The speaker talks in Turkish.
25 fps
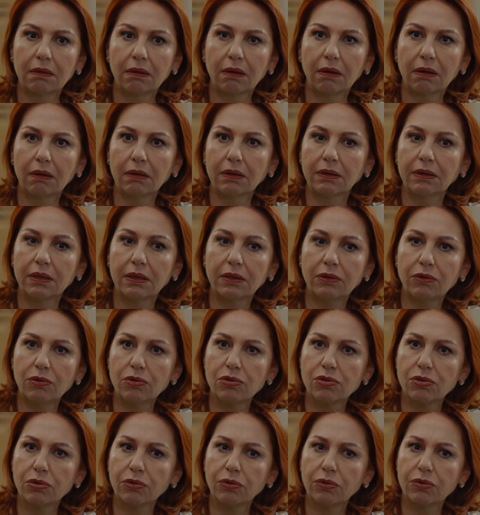Aa ne
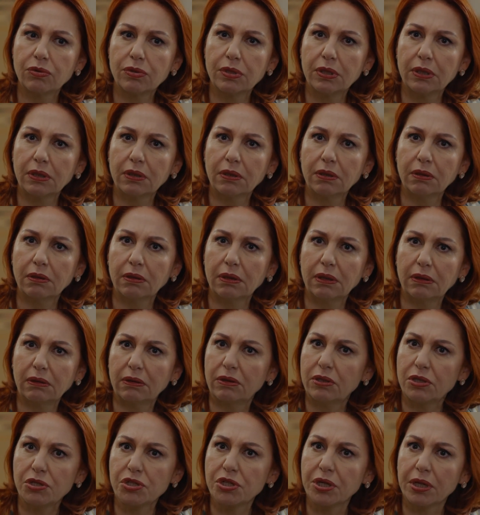diyorsun Güzide? Ne
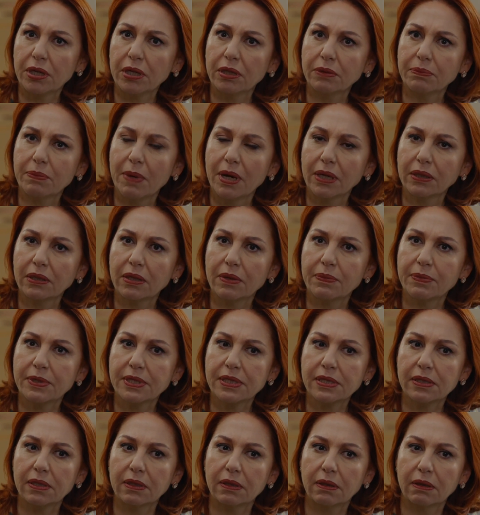ticaret
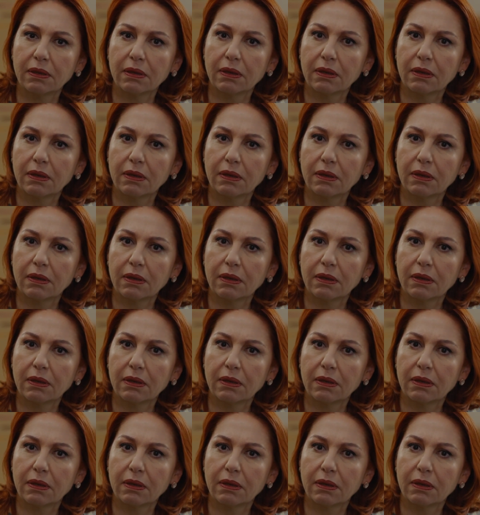mahkemesi?